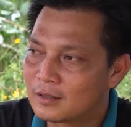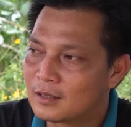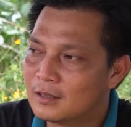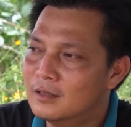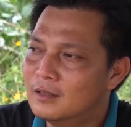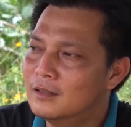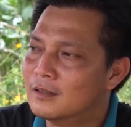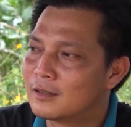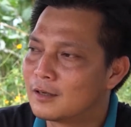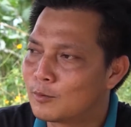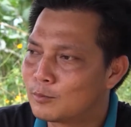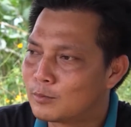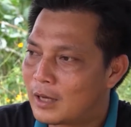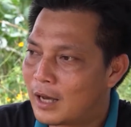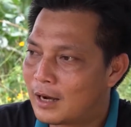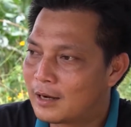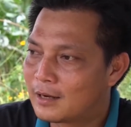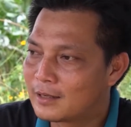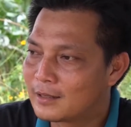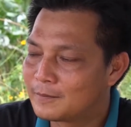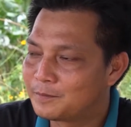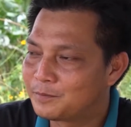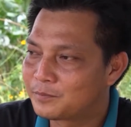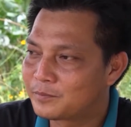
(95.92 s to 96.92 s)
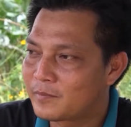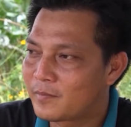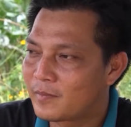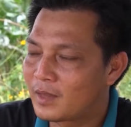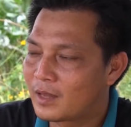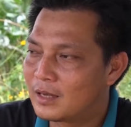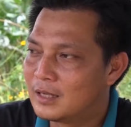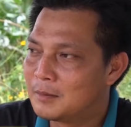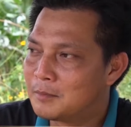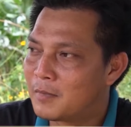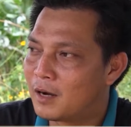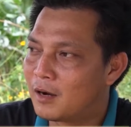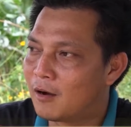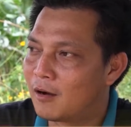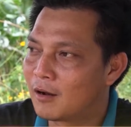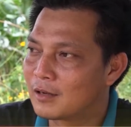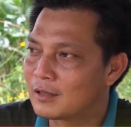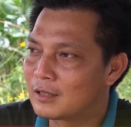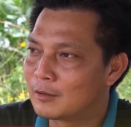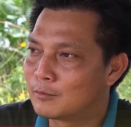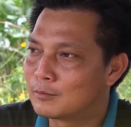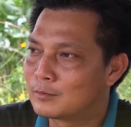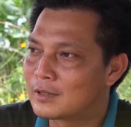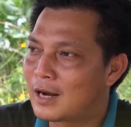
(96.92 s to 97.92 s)
Thường nông dân khi mà họ
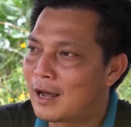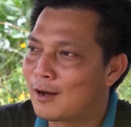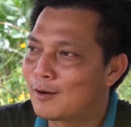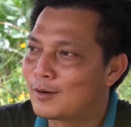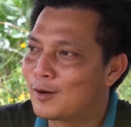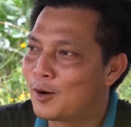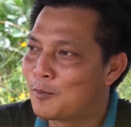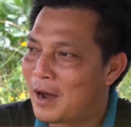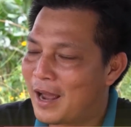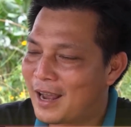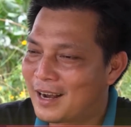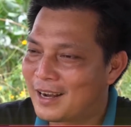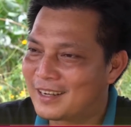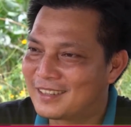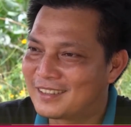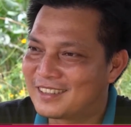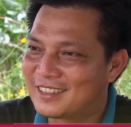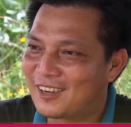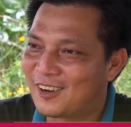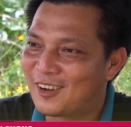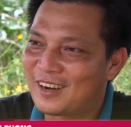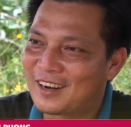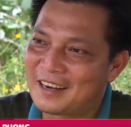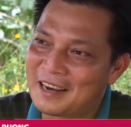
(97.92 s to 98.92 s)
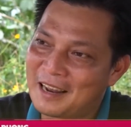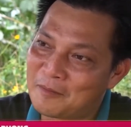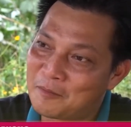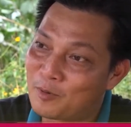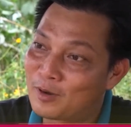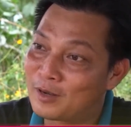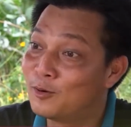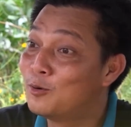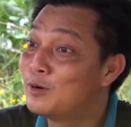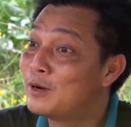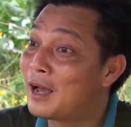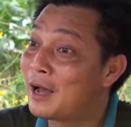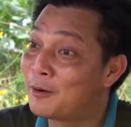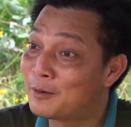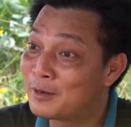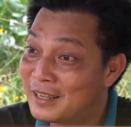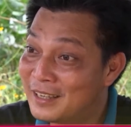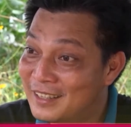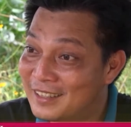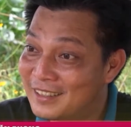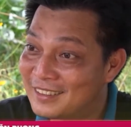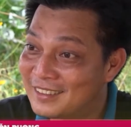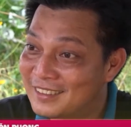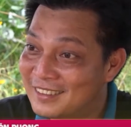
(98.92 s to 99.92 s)
trồng rau để họ bán thì họ lại làm một cái luống rau
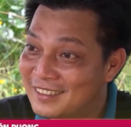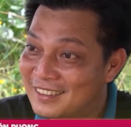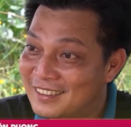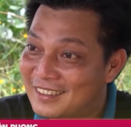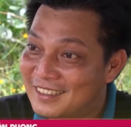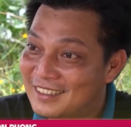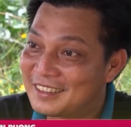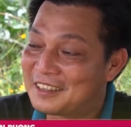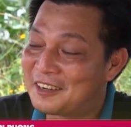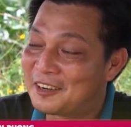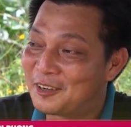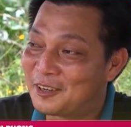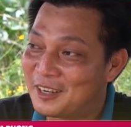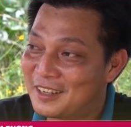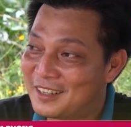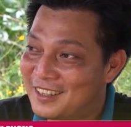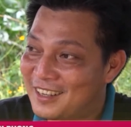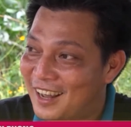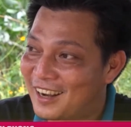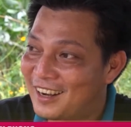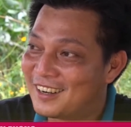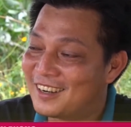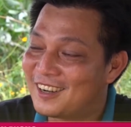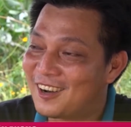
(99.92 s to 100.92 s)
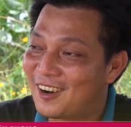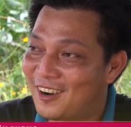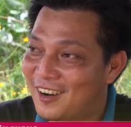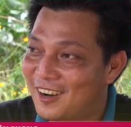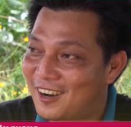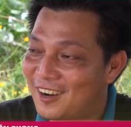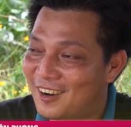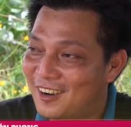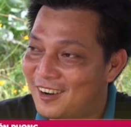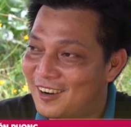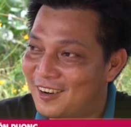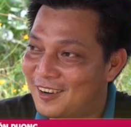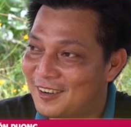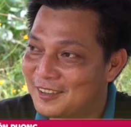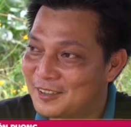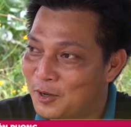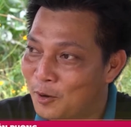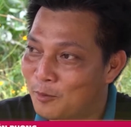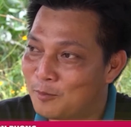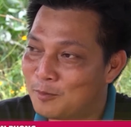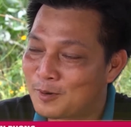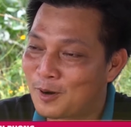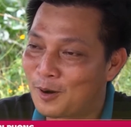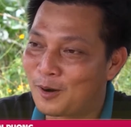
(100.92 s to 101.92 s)
riêng, họ để dành để họ họ, họ
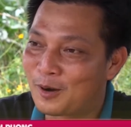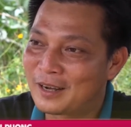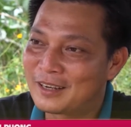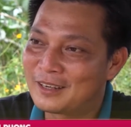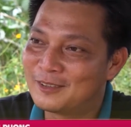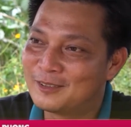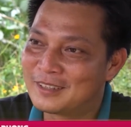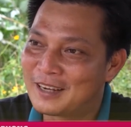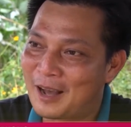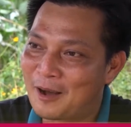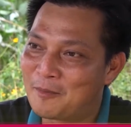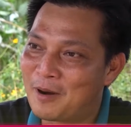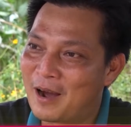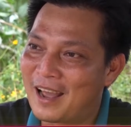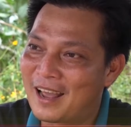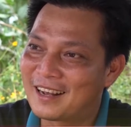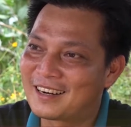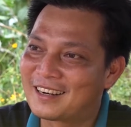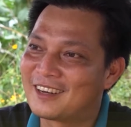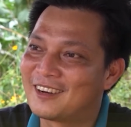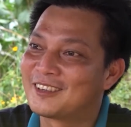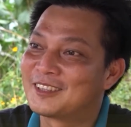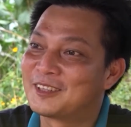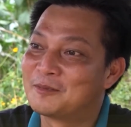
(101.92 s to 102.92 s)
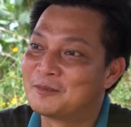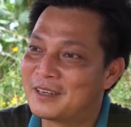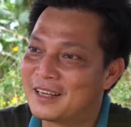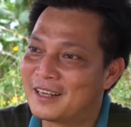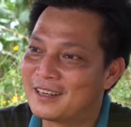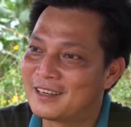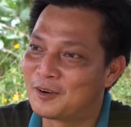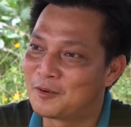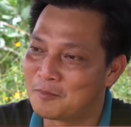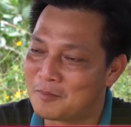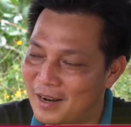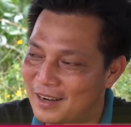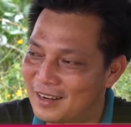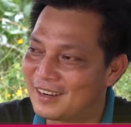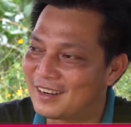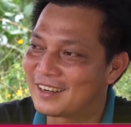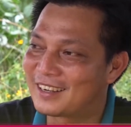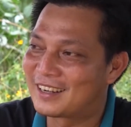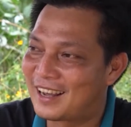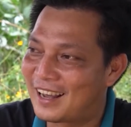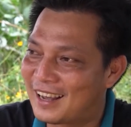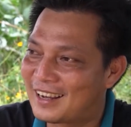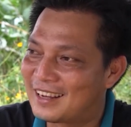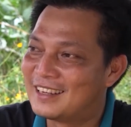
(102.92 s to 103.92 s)
dùng còn cái luống rau bán là họ trồng riêng còn mình là
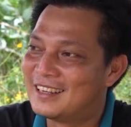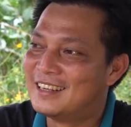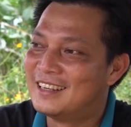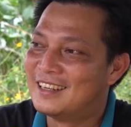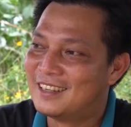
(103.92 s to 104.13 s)
khác.